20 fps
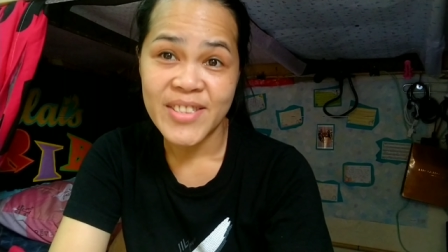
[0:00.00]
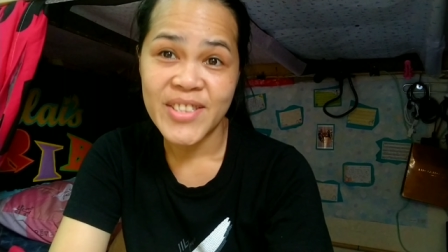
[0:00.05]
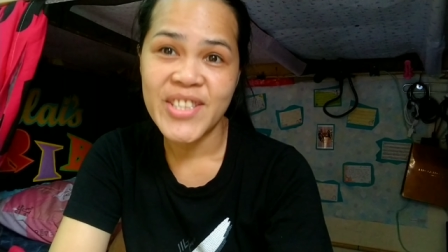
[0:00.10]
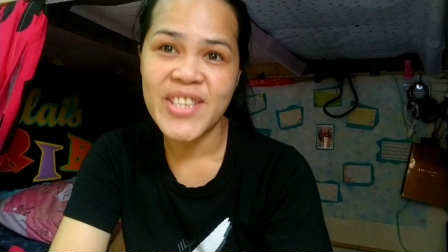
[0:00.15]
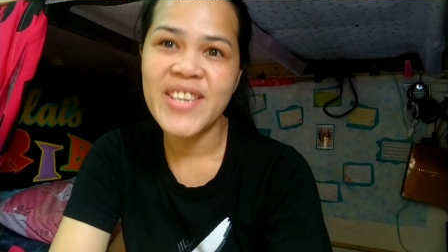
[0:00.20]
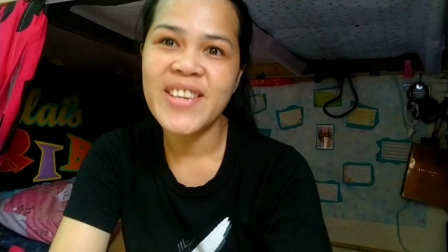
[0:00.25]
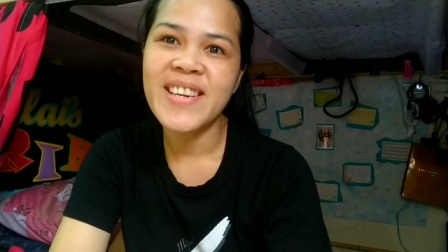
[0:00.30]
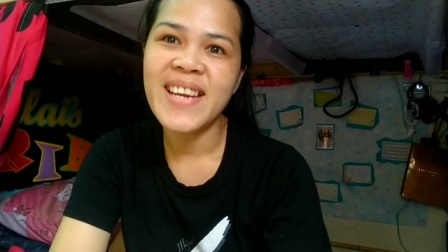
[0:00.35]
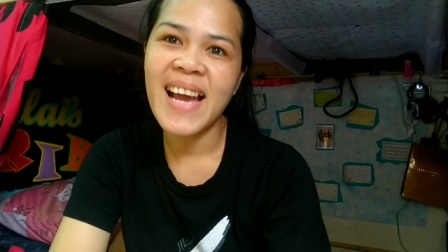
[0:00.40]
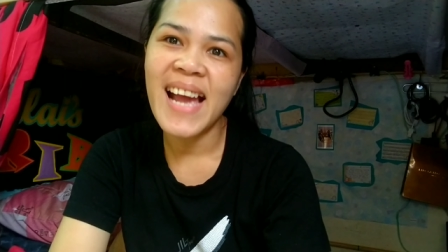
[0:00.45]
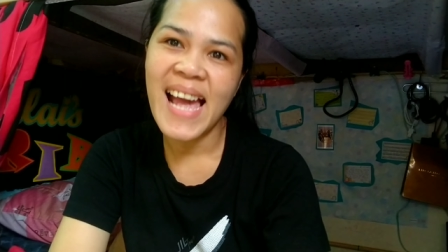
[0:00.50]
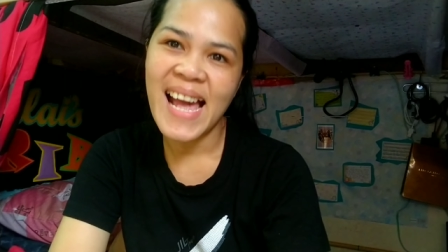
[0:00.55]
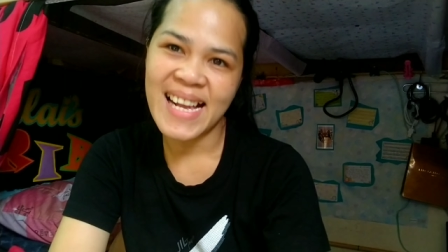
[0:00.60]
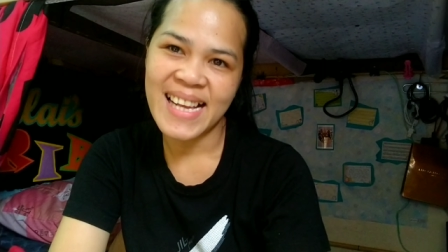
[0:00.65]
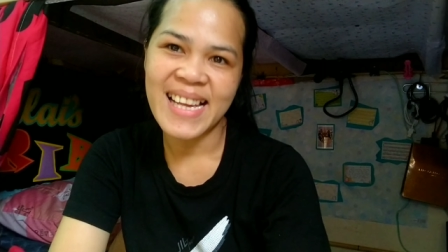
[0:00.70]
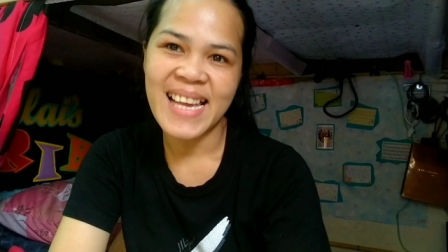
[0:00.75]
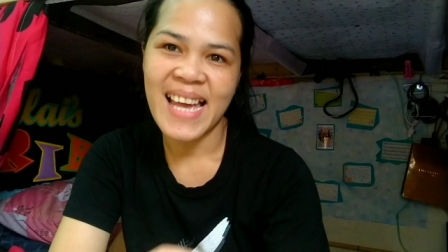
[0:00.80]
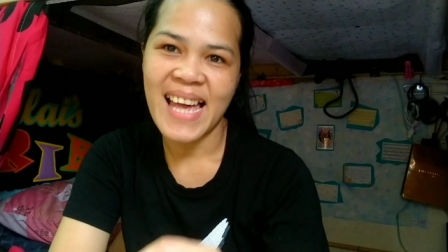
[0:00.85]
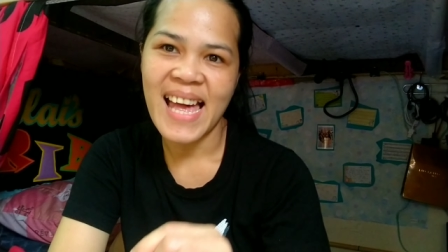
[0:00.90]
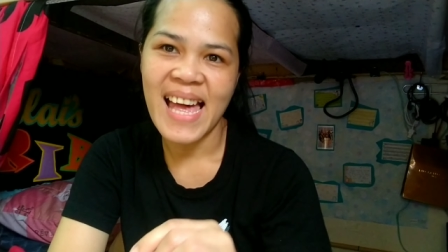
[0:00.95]
So, yun na nga,
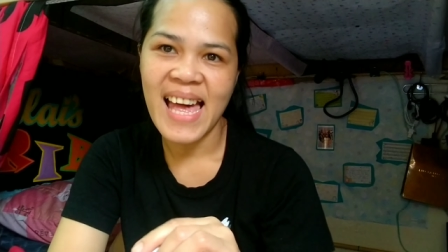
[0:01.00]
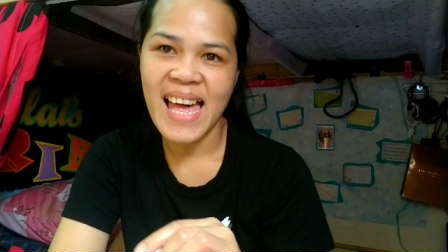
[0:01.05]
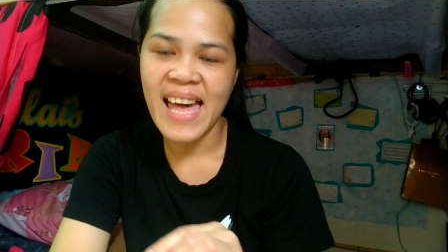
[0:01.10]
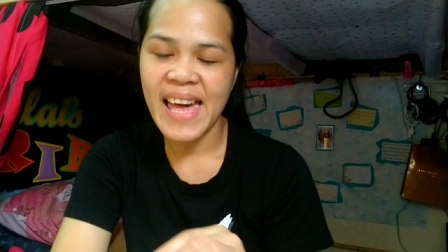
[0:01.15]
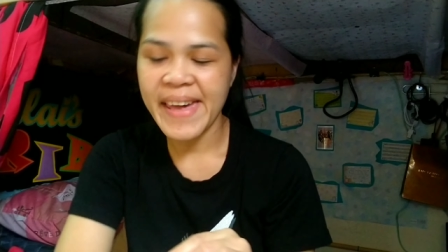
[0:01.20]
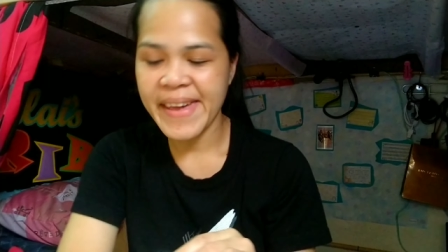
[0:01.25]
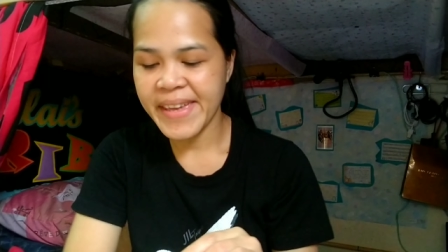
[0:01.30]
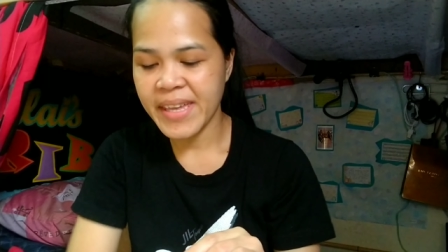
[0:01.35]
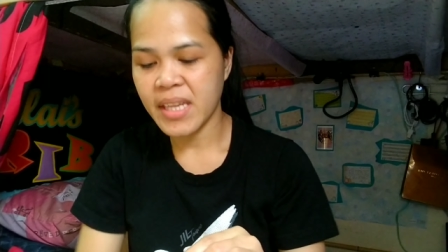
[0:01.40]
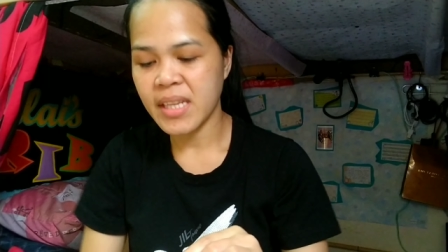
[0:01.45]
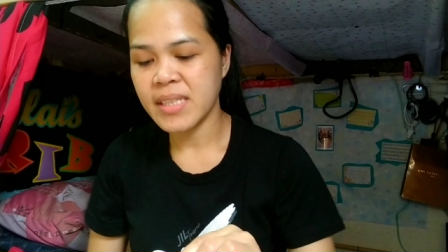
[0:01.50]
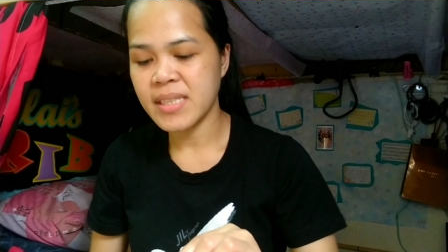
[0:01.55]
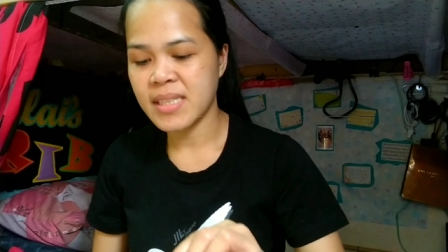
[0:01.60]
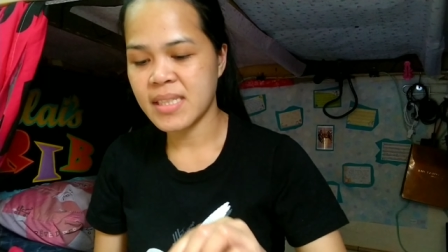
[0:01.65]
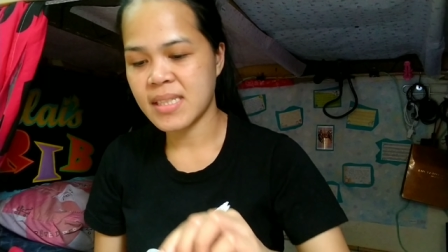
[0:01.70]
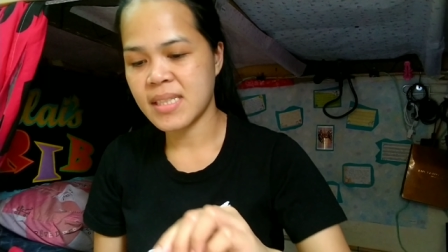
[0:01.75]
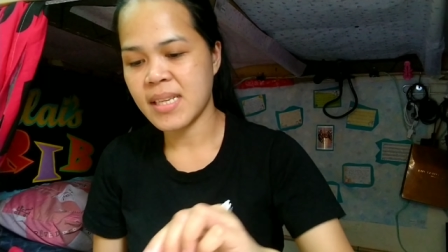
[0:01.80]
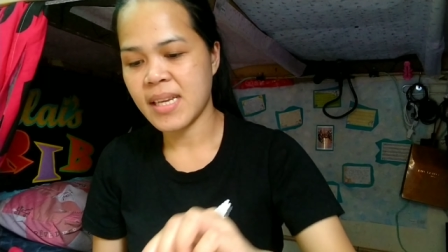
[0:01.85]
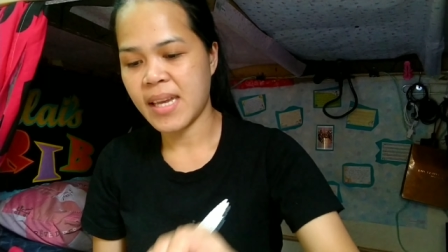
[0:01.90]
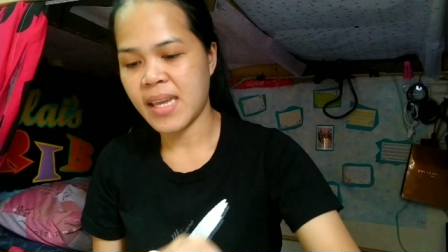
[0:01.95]

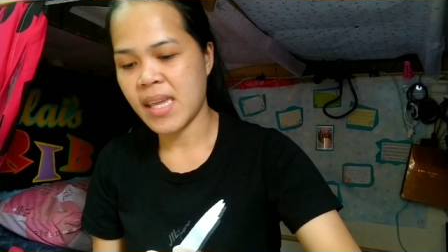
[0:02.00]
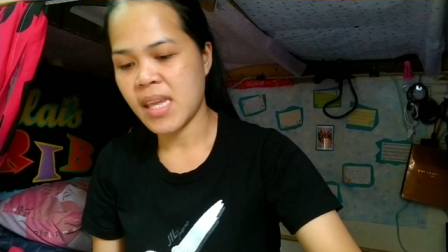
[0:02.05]
guys